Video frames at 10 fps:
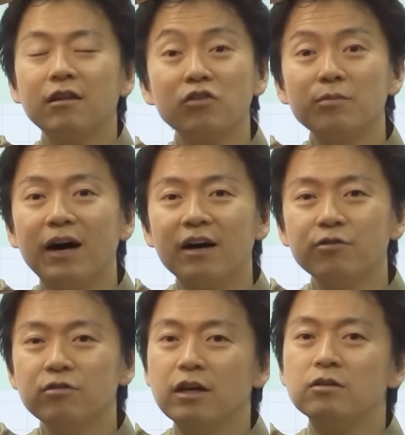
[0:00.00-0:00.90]
例えば赤
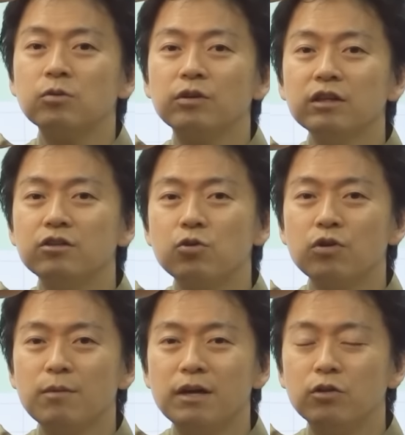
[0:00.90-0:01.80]
塗ったやつをね、上
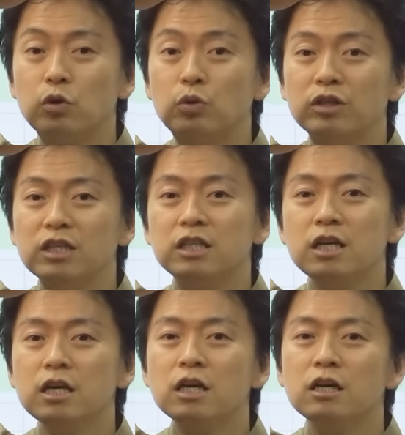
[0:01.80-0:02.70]
下面っていう風にし
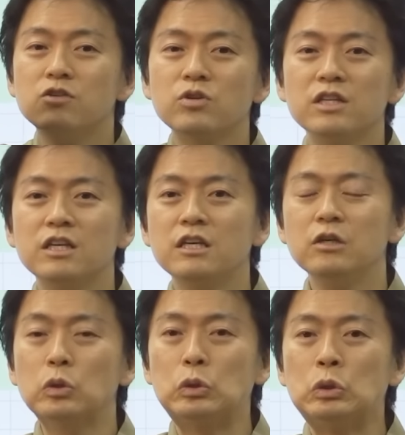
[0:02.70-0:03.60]
て、それで黄
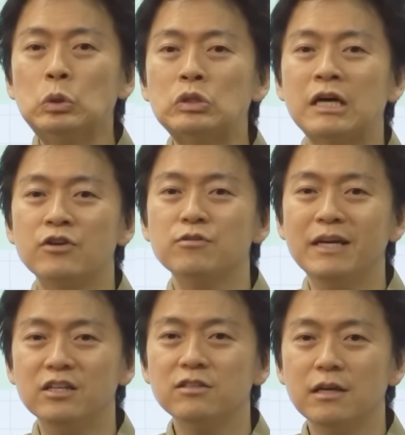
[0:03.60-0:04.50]
色っていうのを左右
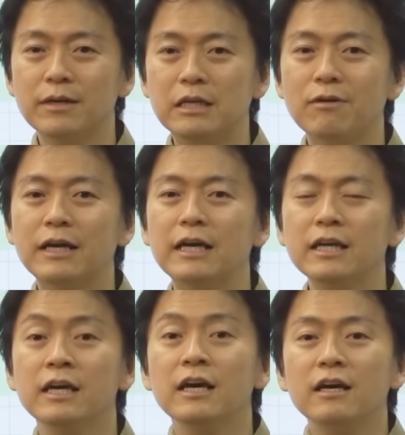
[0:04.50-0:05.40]
面にすればいいわけや
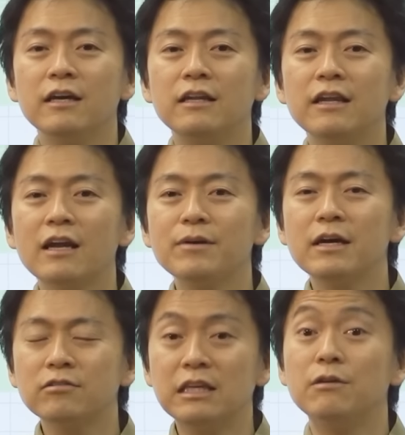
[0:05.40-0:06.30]
ね。えー、並べ
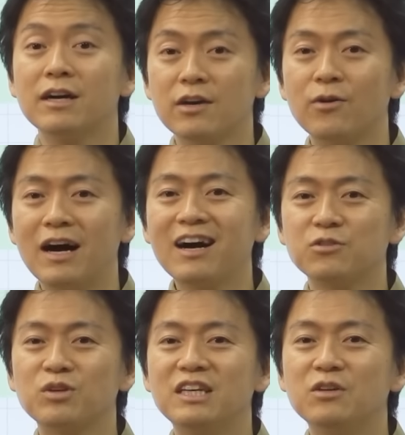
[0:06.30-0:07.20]
なくていいわけよ。赤
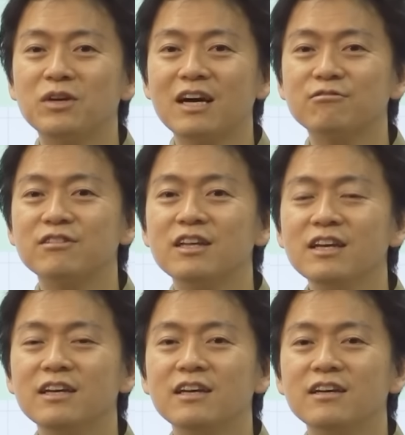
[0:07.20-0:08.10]
と黄色逆って
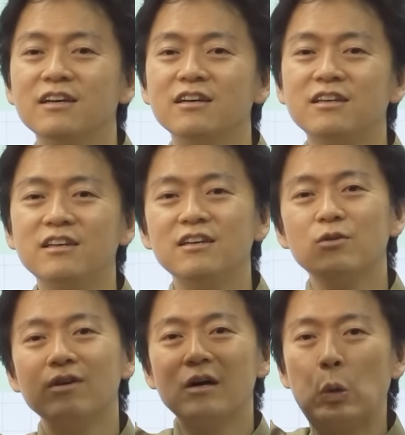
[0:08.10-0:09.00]
ね。えー、黄
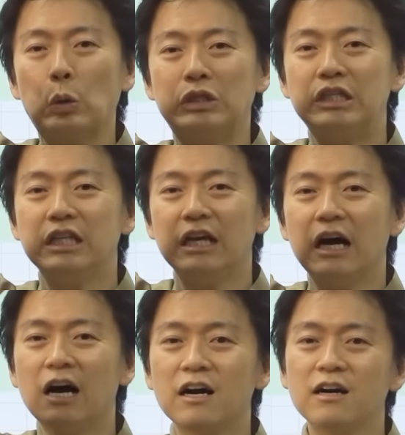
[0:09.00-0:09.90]
色がこっちで
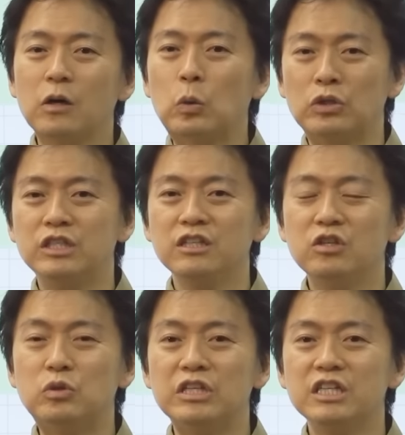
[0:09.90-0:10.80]
赤がこっちって
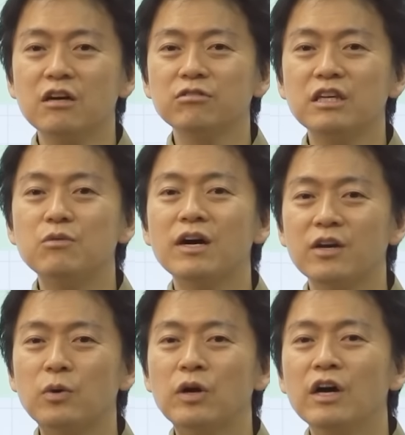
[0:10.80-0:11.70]
いう風にしなくていいわ
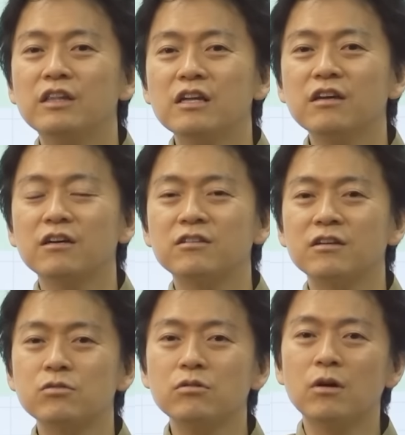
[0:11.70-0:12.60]
けよ。なんでかって言った
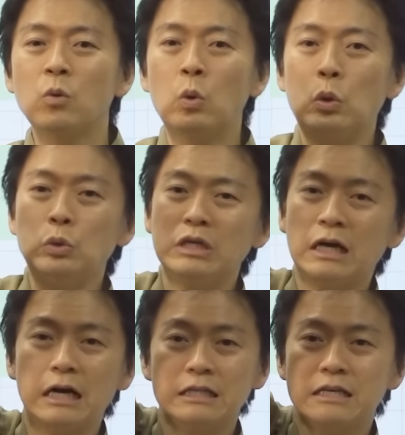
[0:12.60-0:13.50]
らそれはこういう風に
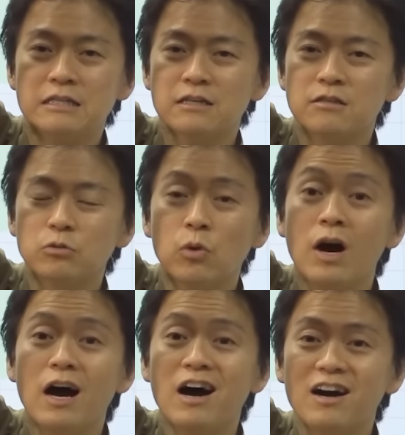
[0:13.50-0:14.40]
回転させると
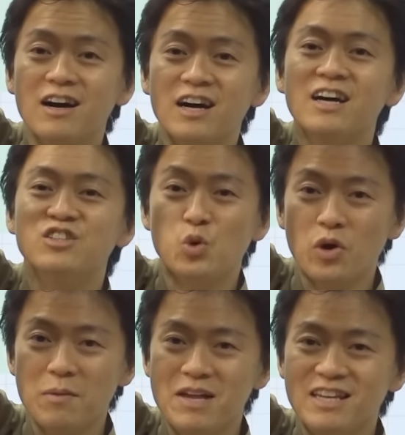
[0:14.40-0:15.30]
赤が上
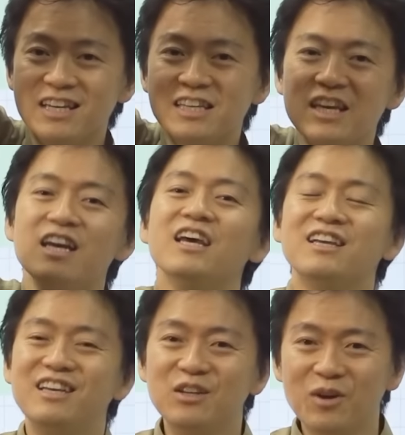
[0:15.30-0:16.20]
下面に来て
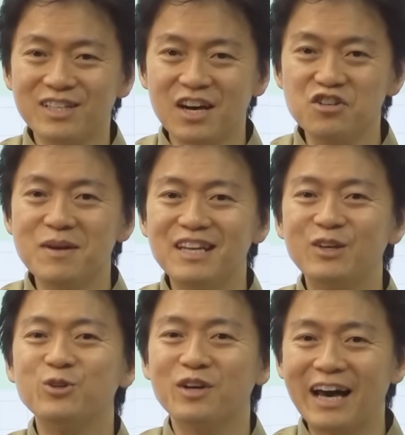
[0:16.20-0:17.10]
黄色が左右面に
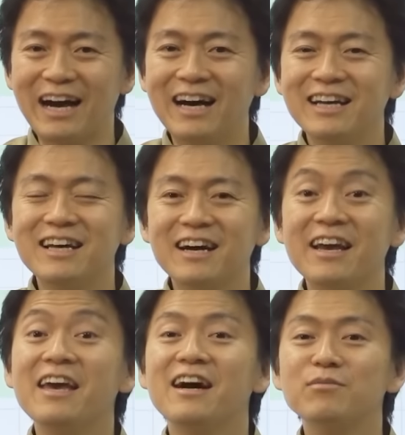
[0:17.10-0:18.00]
来るから。だから
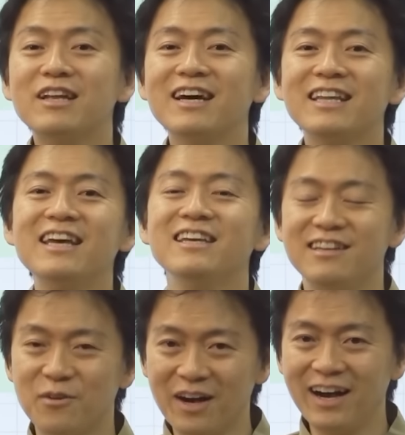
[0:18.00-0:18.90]
選ぶだけでい
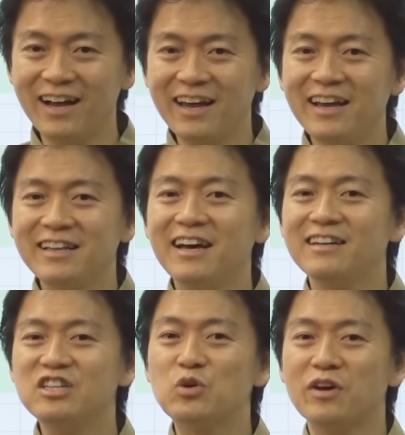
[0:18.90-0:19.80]
いのか。なあ、
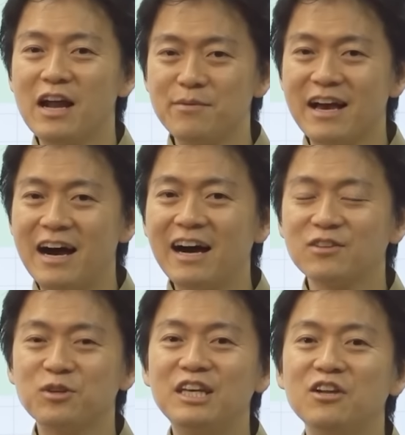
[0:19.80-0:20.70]
にしょく選ぶやん。赤
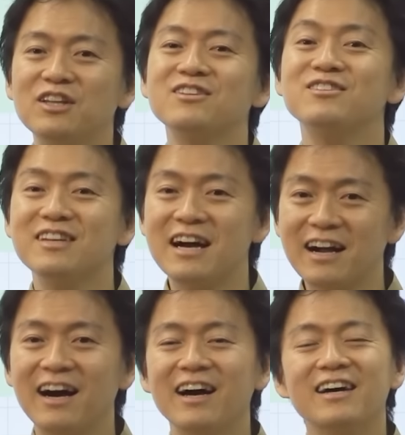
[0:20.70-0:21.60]
と黄色やってするやん
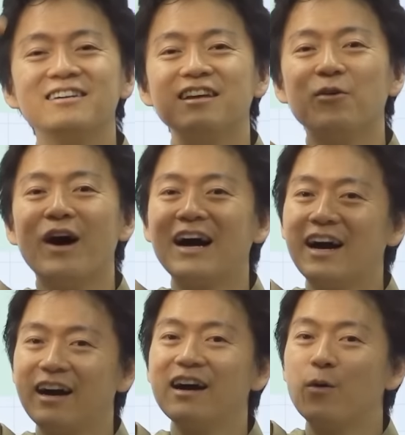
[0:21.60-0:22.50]
か。で、こう
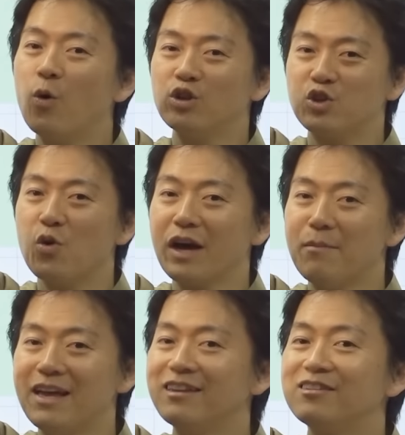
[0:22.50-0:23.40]
赤がこう上下
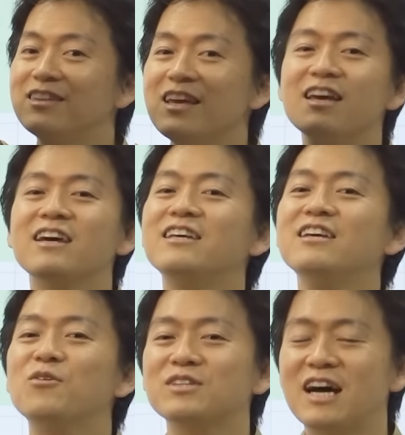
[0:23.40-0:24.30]
面って言って黄
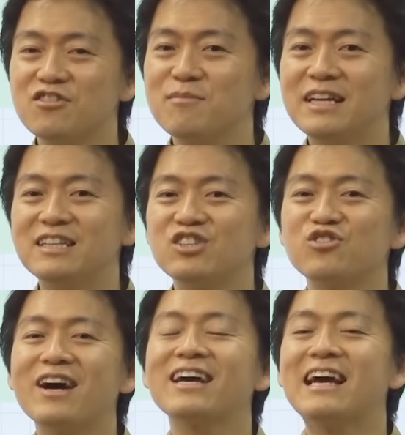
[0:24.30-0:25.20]
色を左右面にす
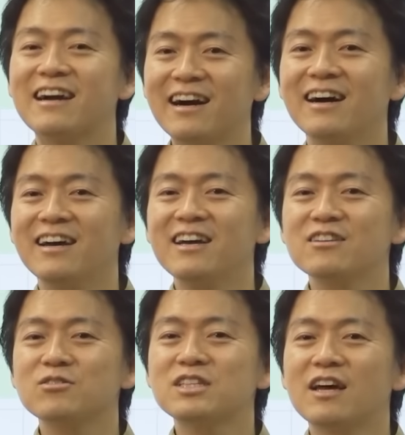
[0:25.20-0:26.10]
るわけやんか。
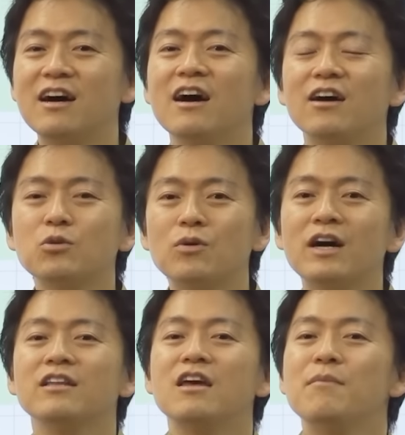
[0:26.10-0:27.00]
そしたら、あと
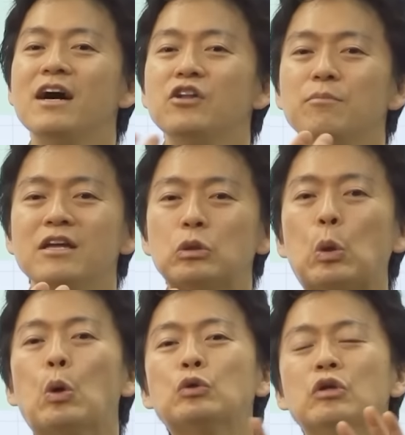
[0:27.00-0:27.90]
は手前の面と
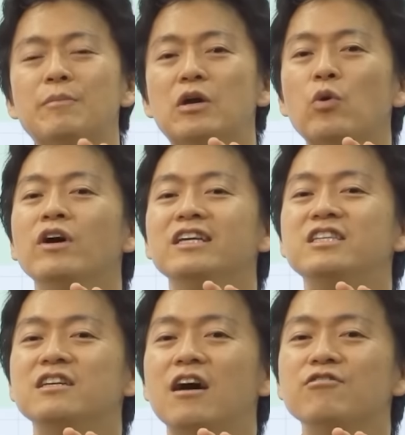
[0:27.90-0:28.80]
奥の面を
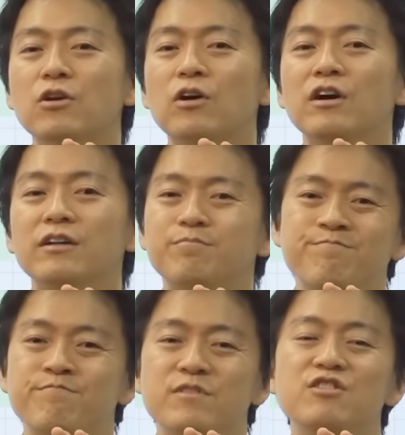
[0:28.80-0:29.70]
違う色。う
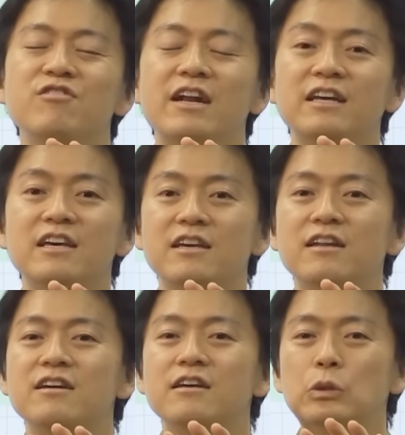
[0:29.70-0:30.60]
ん、に塗らなきゃいけ
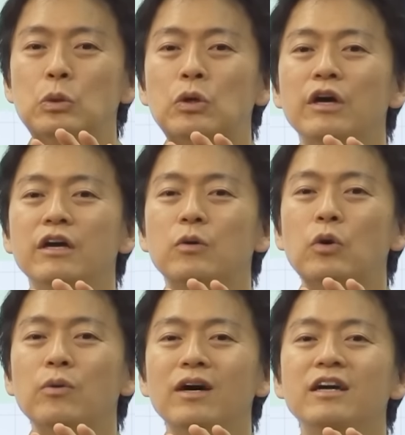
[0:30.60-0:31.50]
ないけど、こ
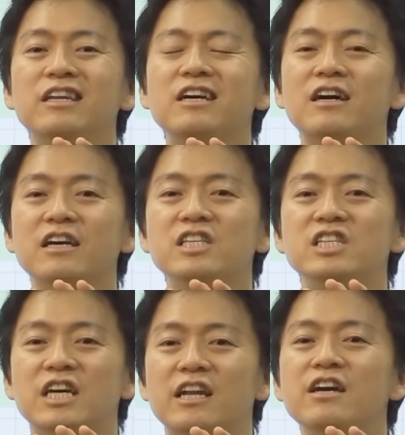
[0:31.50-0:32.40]
れは にかけるいち
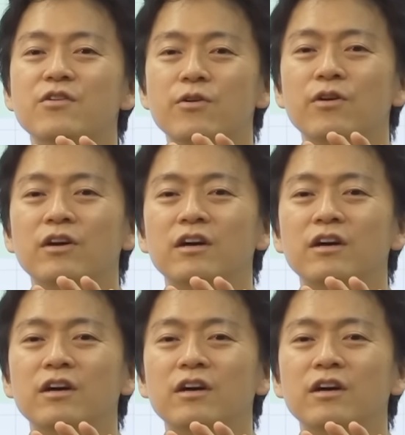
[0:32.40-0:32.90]
じゃないのよ。